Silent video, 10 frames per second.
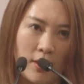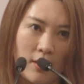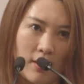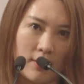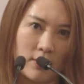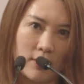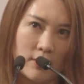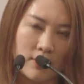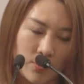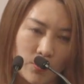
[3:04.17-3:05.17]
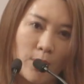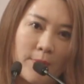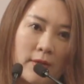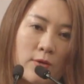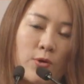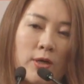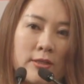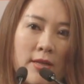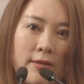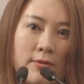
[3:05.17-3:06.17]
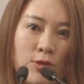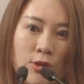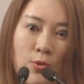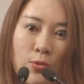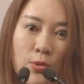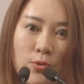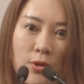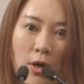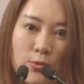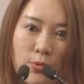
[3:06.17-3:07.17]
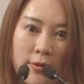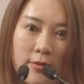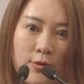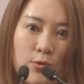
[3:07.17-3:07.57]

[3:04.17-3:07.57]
呃，我们的客人提供更高端的